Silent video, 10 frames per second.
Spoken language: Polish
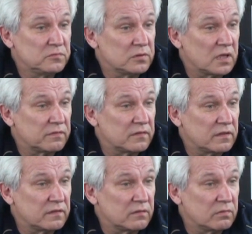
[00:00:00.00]
Tutaj w
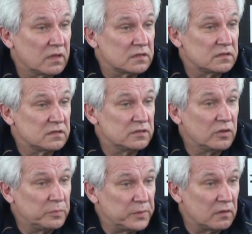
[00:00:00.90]
tej sytuacji
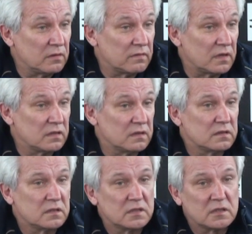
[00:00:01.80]
nie upilnowali
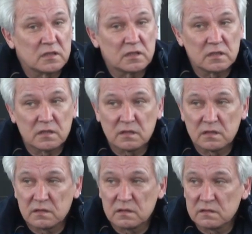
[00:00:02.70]
E,